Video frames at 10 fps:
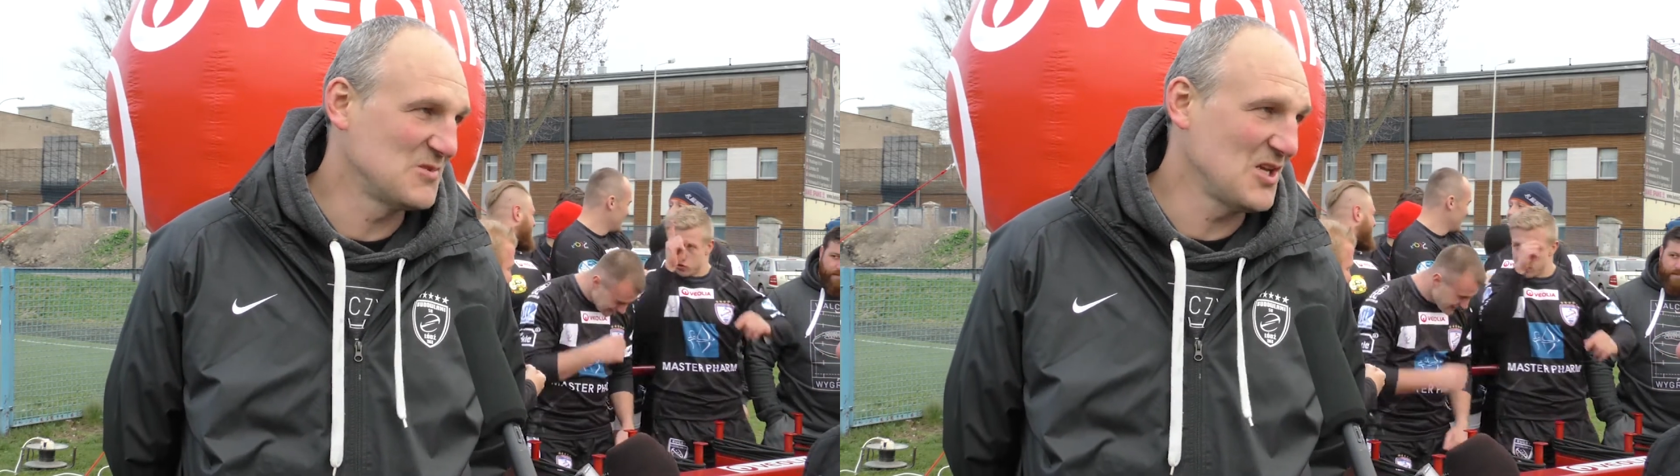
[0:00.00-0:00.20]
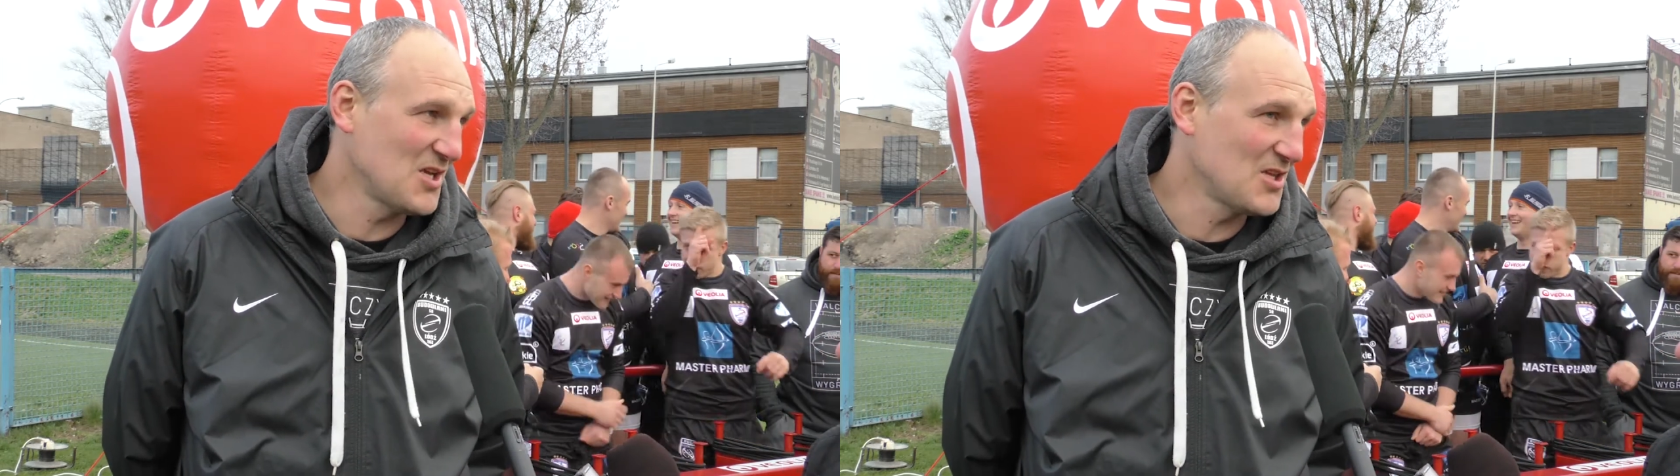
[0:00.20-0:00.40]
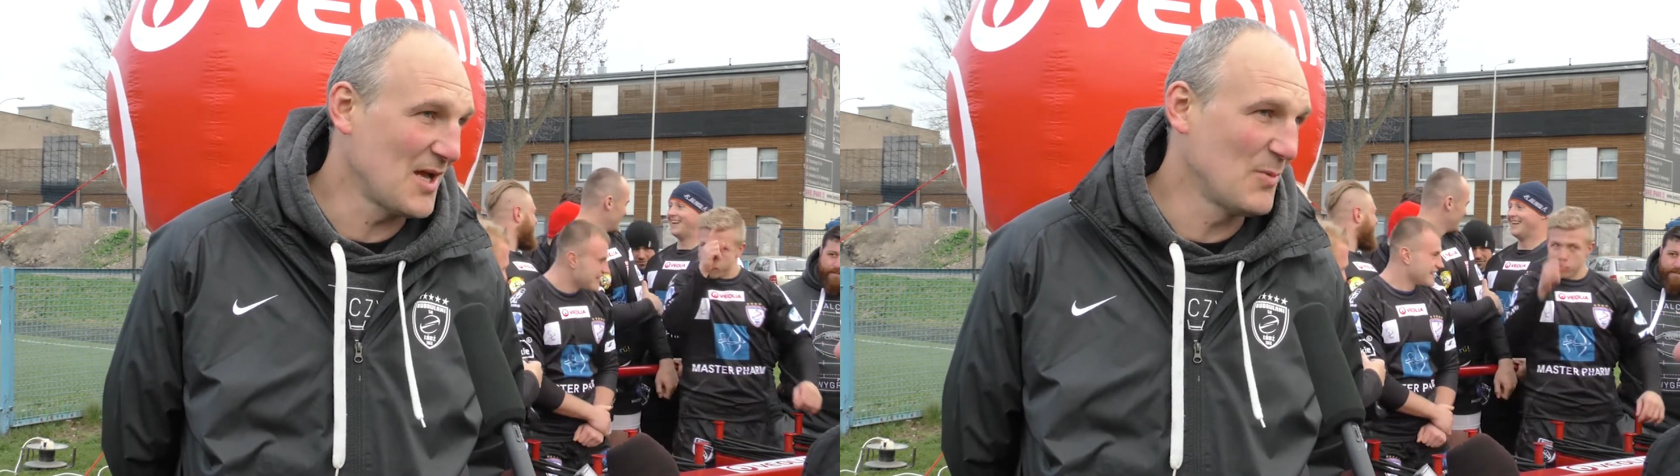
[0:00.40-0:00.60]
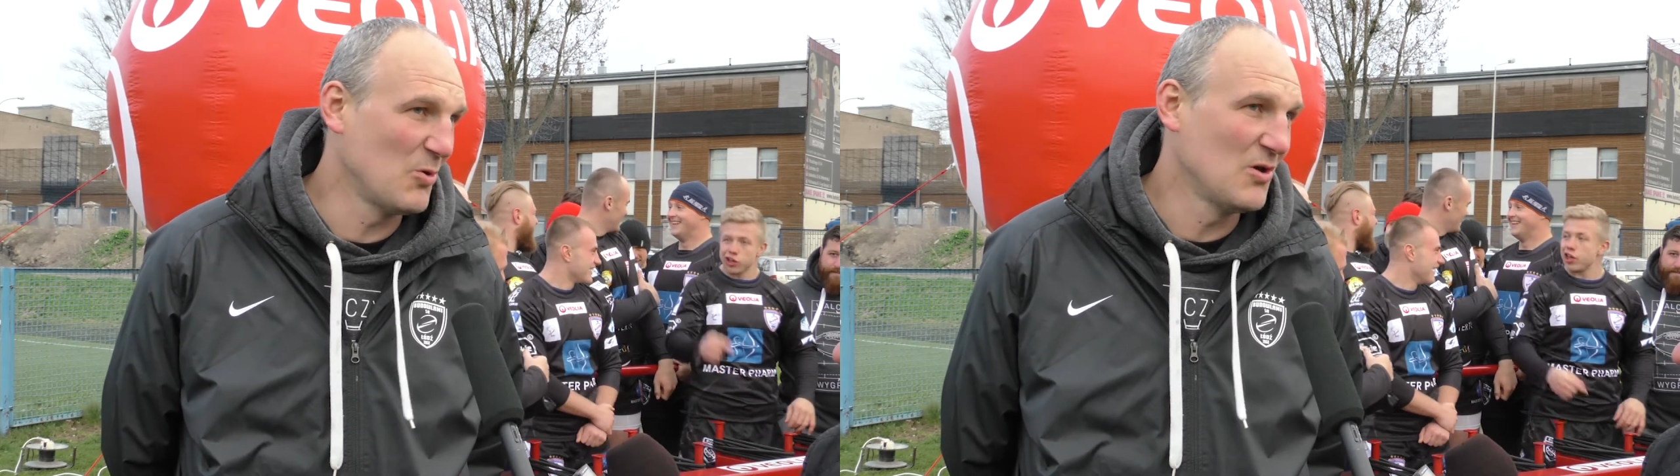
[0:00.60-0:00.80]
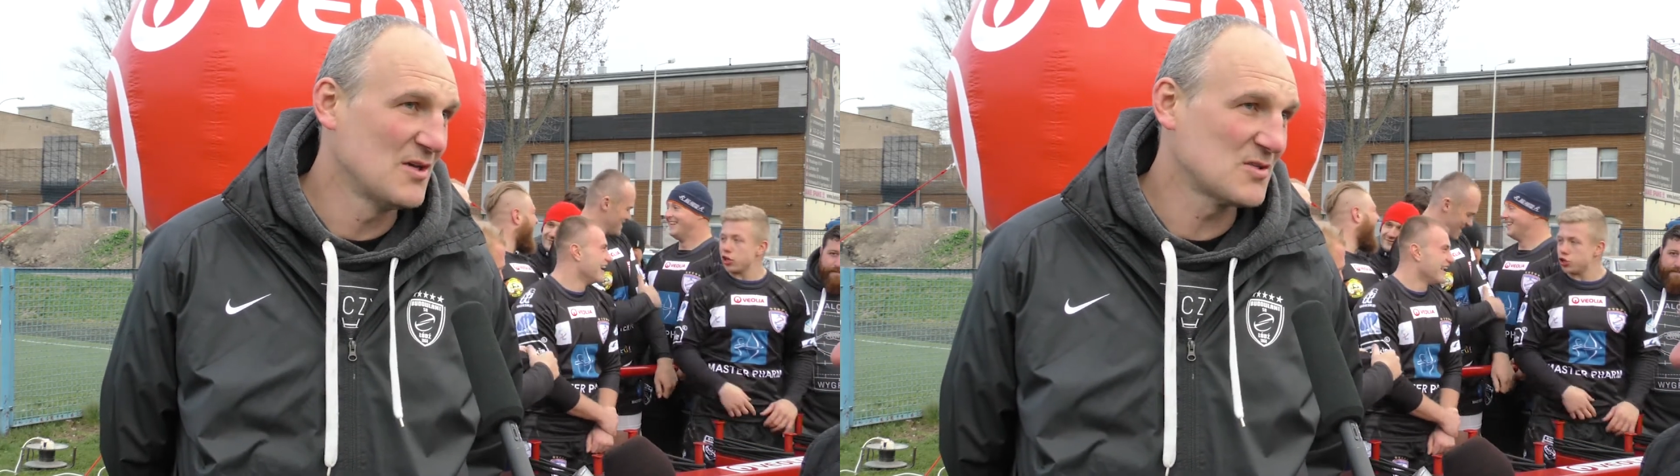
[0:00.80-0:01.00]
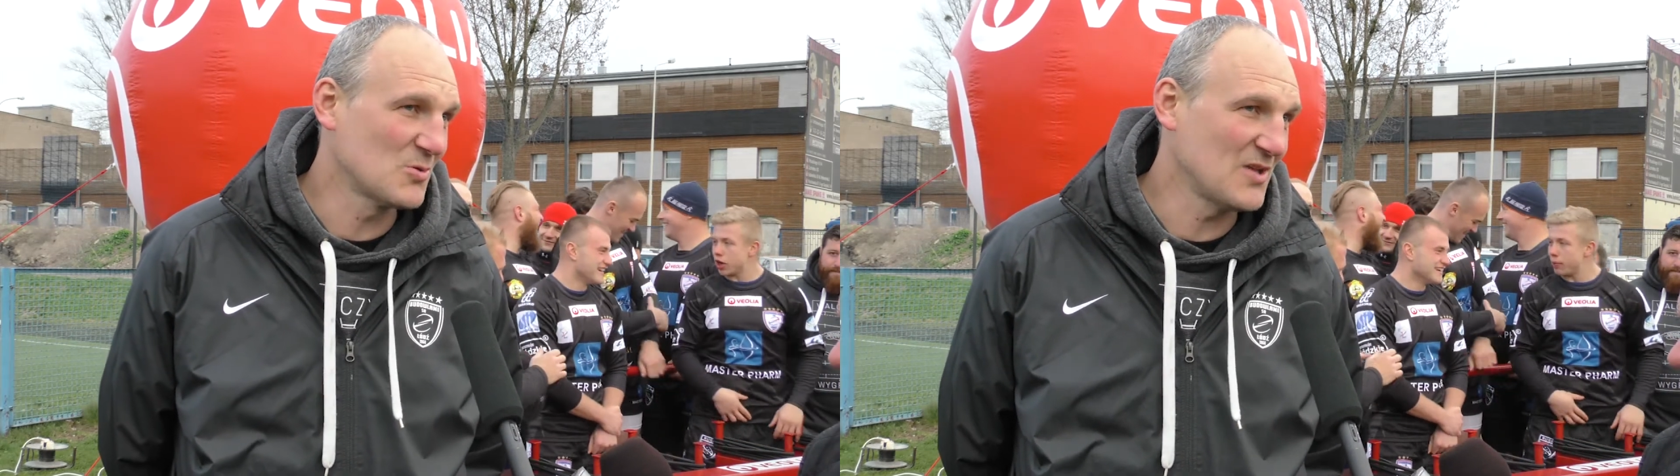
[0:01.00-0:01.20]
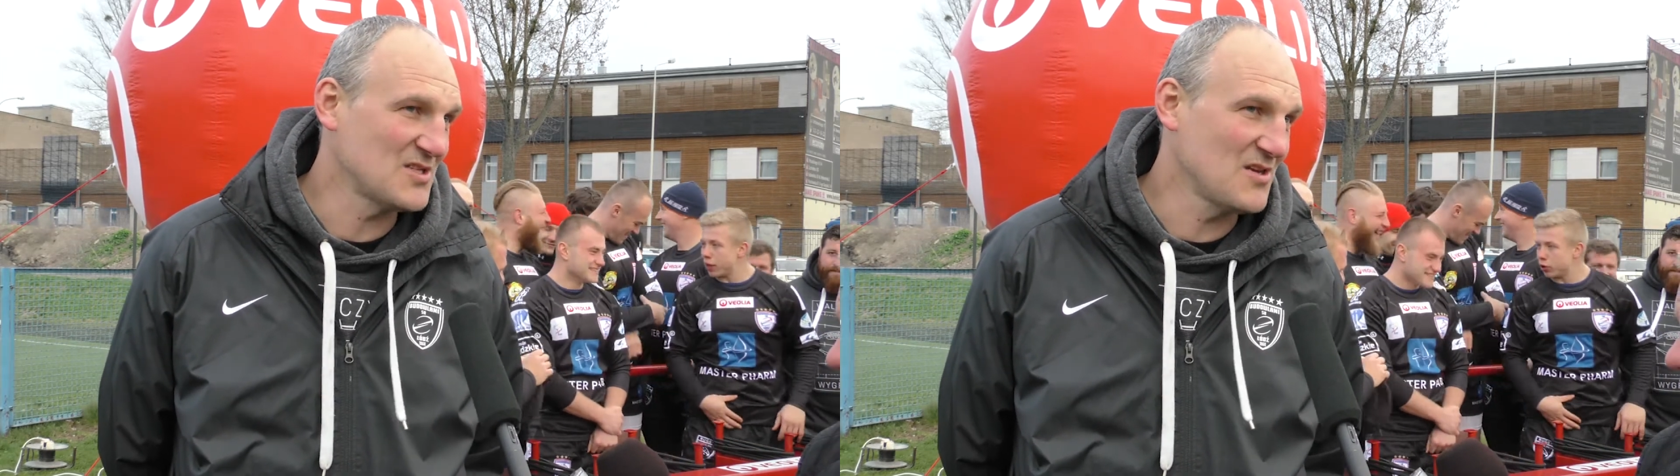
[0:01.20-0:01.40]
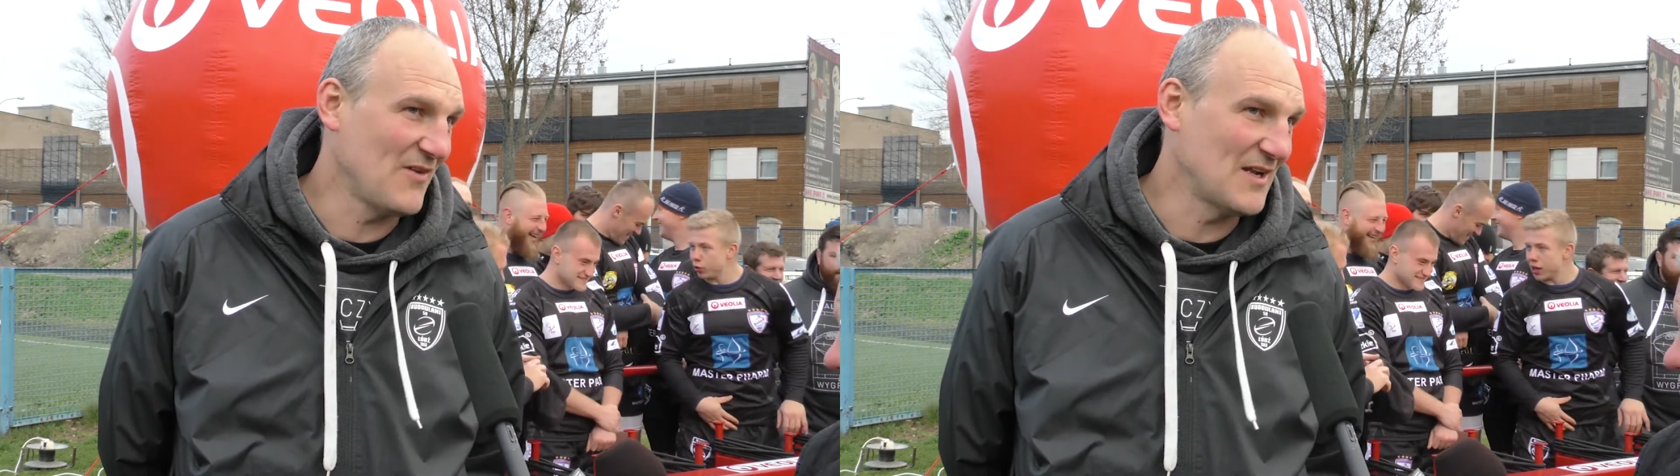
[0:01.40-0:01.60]
dzięki temu
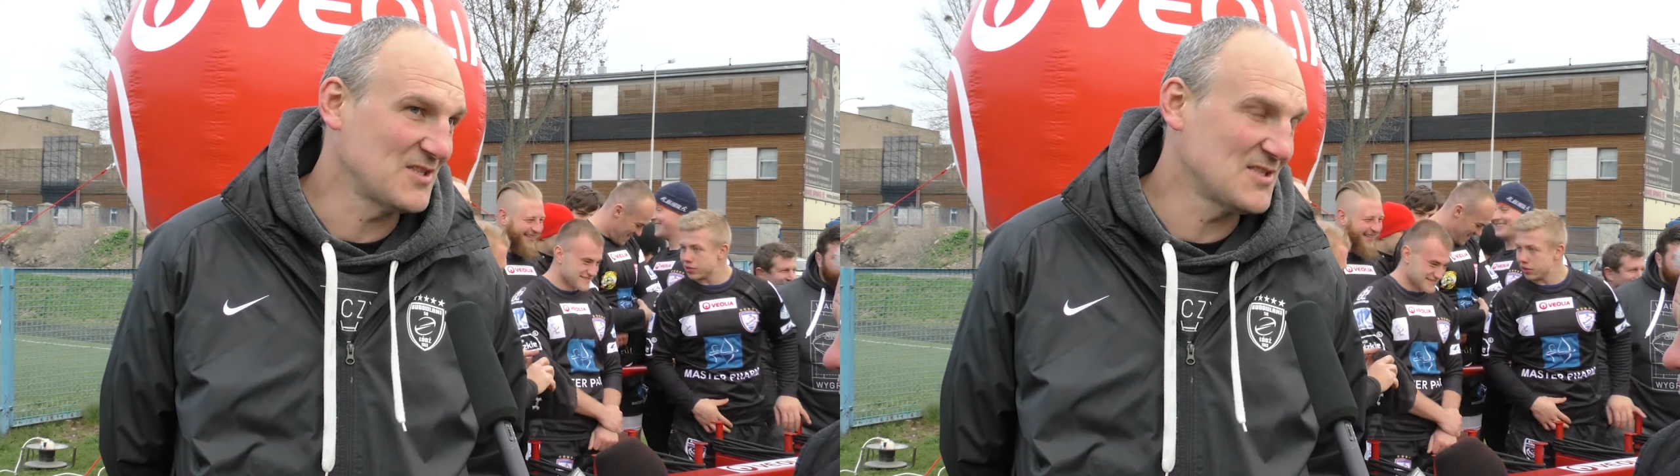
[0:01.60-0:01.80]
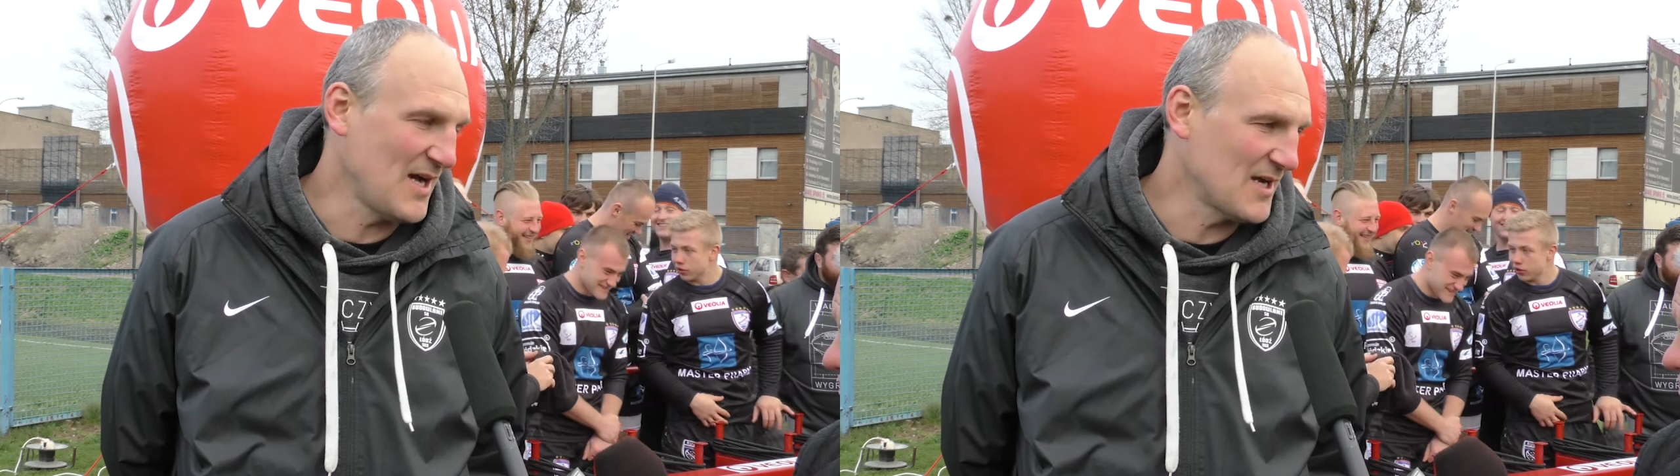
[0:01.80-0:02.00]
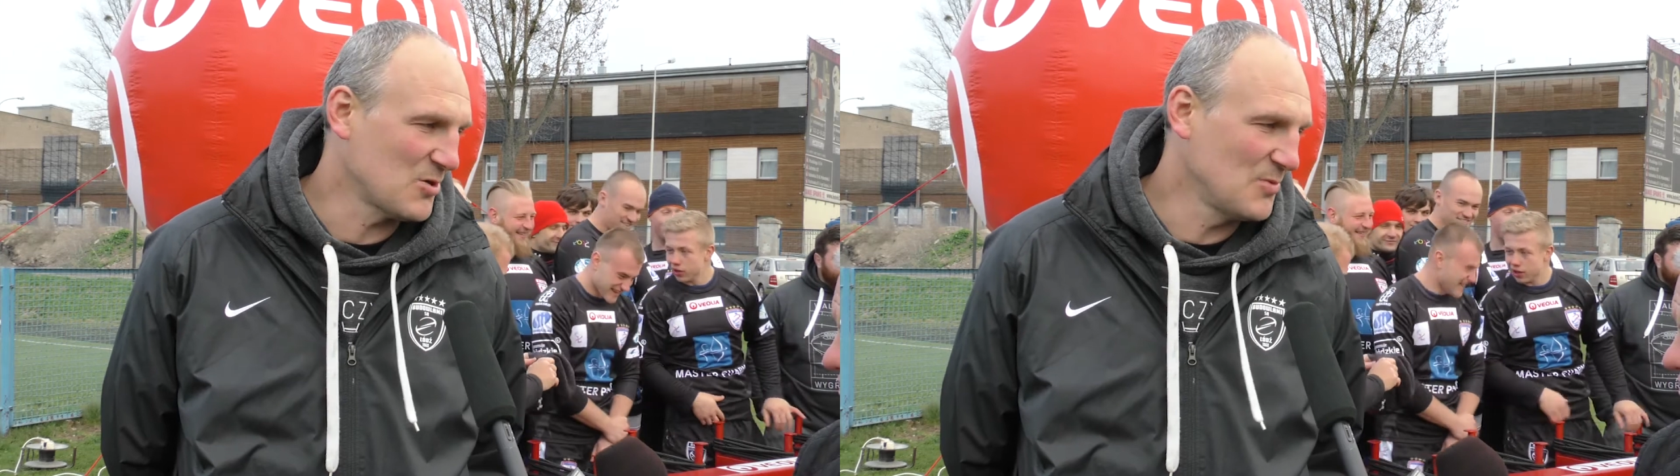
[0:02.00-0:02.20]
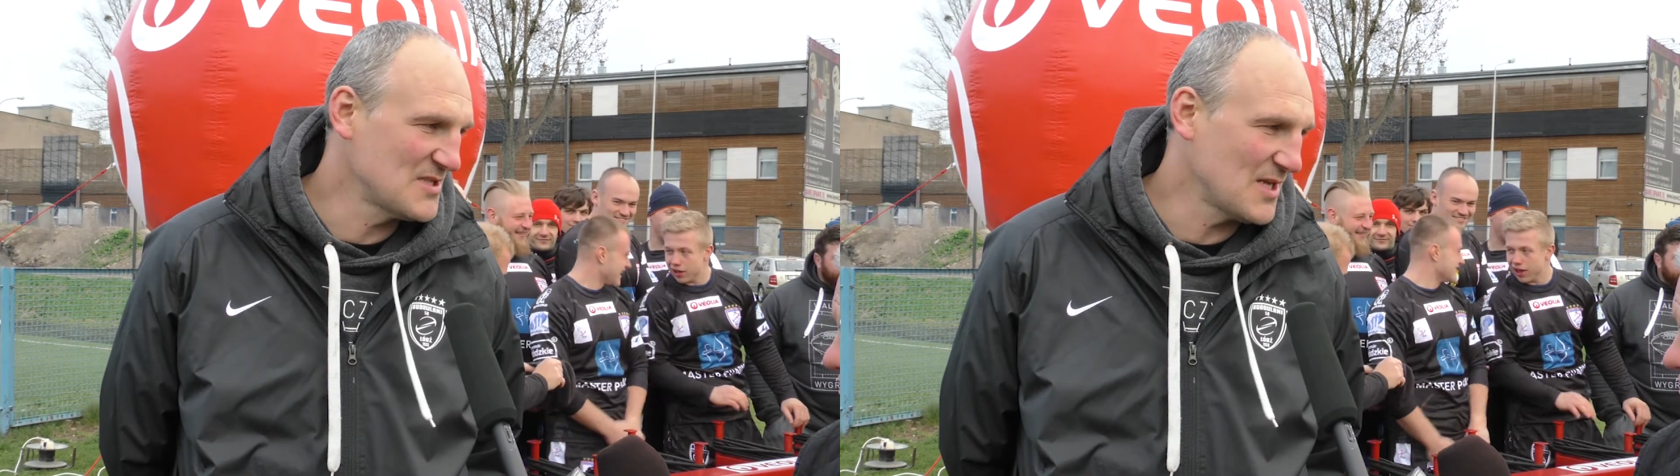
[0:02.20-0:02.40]
skutecznie walczyć z Arką